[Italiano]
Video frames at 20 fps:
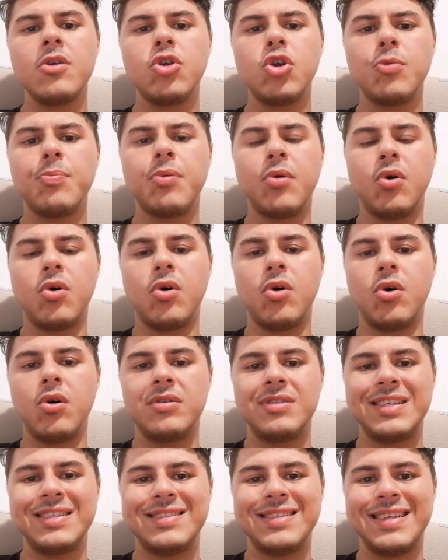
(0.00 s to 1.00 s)
dopo il
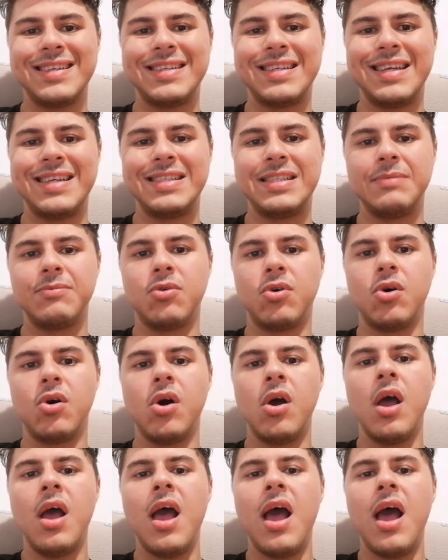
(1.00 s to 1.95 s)
sessantesimo